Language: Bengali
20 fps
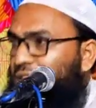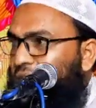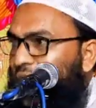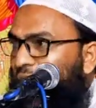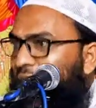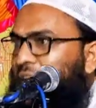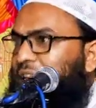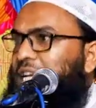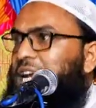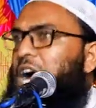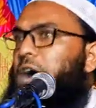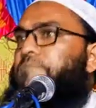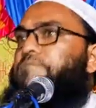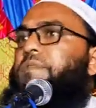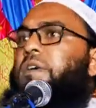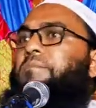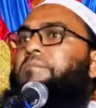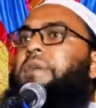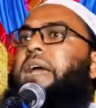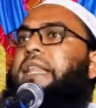দাঁড়িয়ে
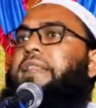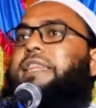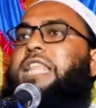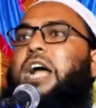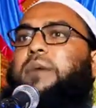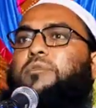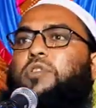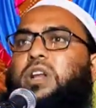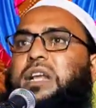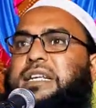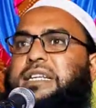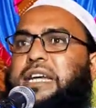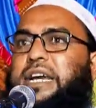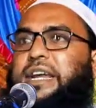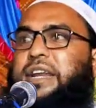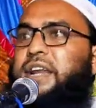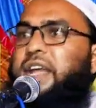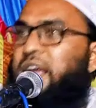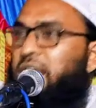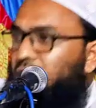আপনি মিথ্যা
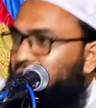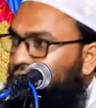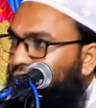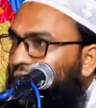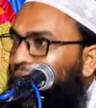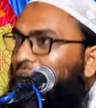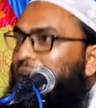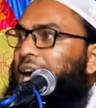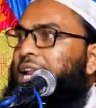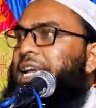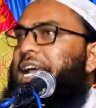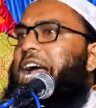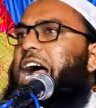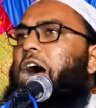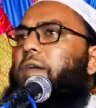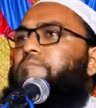বলেছেন দাঁড়িয়ে